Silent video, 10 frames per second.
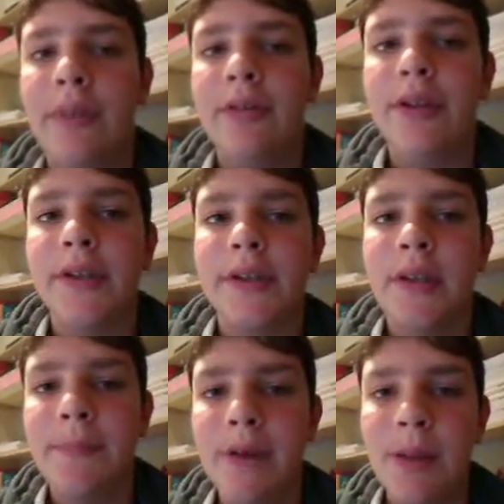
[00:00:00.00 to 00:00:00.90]
penso che
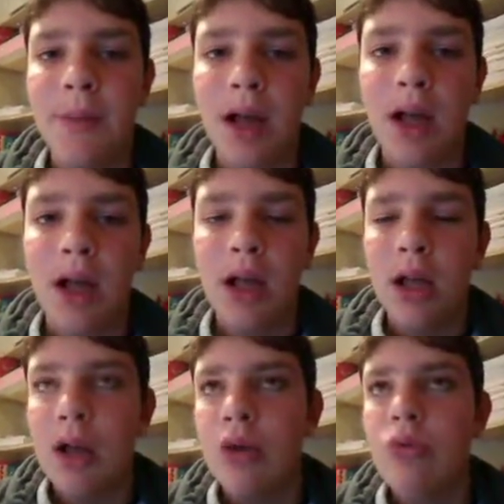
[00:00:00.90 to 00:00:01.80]
segni prima
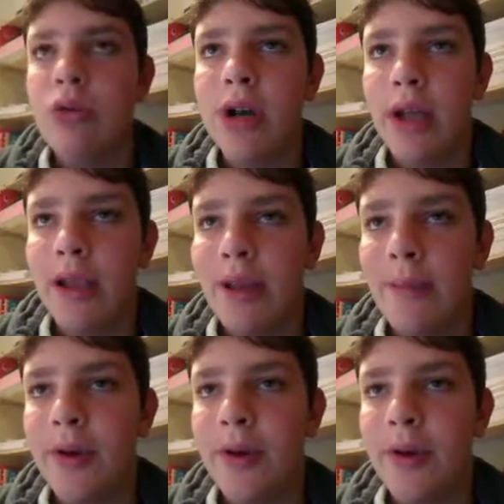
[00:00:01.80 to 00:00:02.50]
l'Ucraina.